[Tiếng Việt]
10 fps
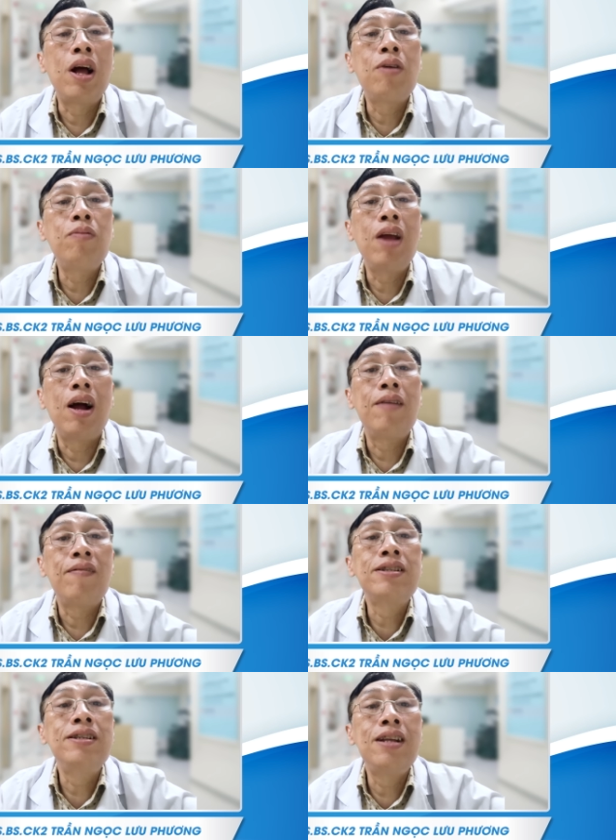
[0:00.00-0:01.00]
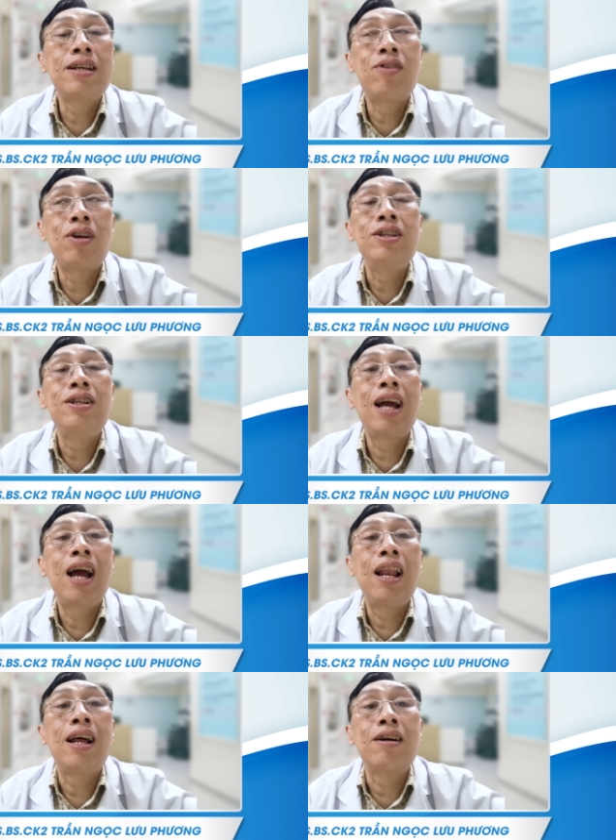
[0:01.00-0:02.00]
công nhận là vaccine
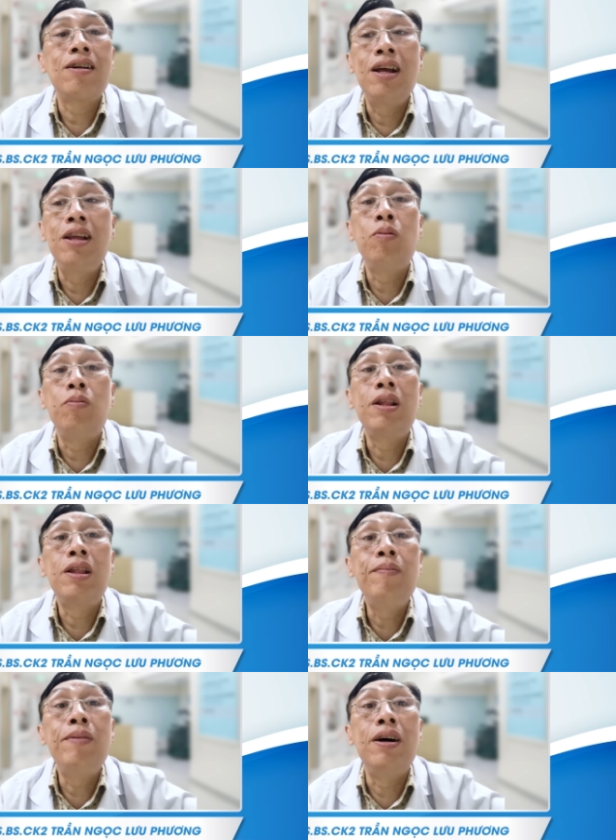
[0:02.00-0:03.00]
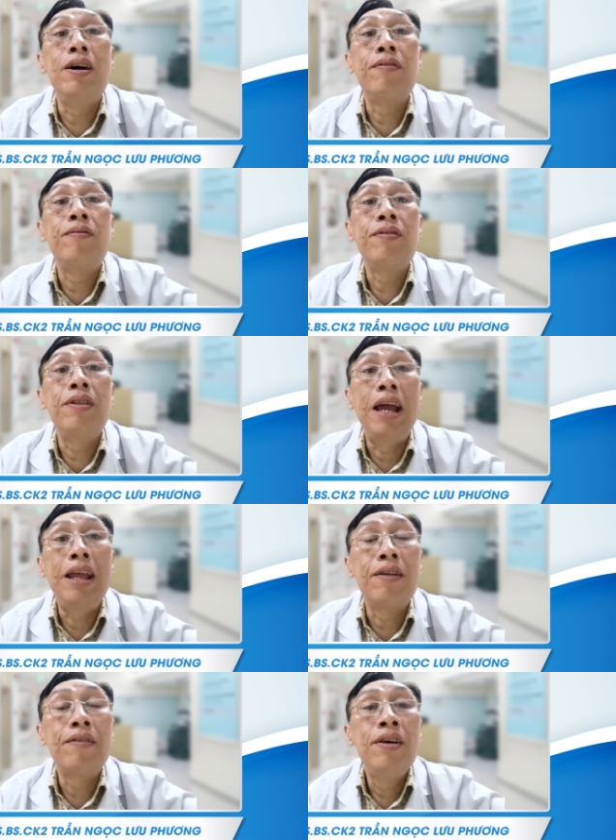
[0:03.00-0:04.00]
AstraZeneca là có thể dùng để tiêm ngừa
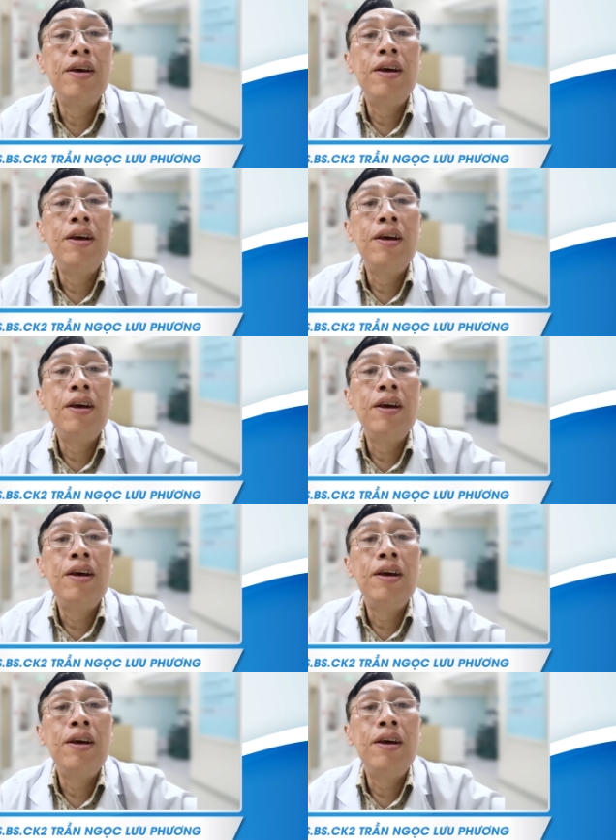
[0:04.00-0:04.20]
đại dịch